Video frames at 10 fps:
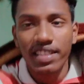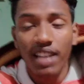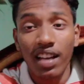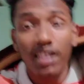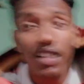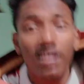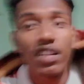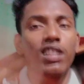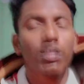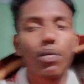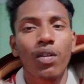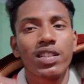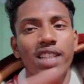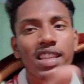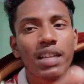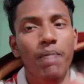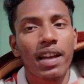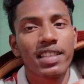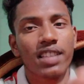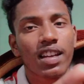बारिश का इधर तो बहुत ज़्यादा ही
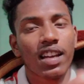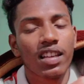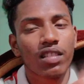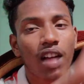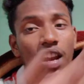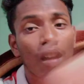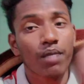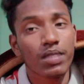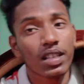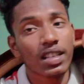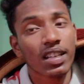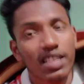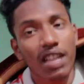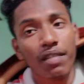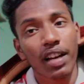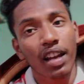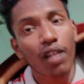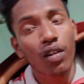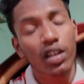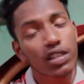बारिश आ रहा है तो आराम से रजाई
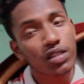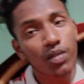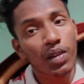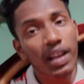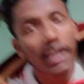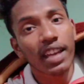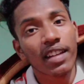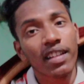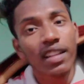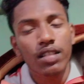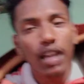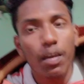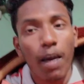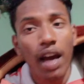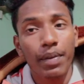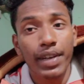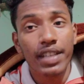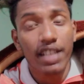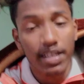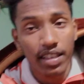वगैरह ओढ़ के तो सो गए हैं आज कहीं बाहर भी
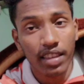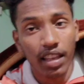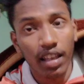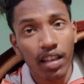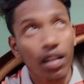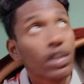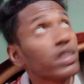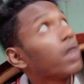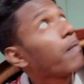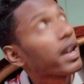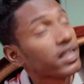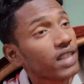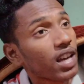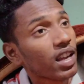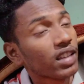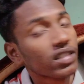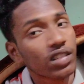नहीं जा सकते हैं इतना बारिश आ रहा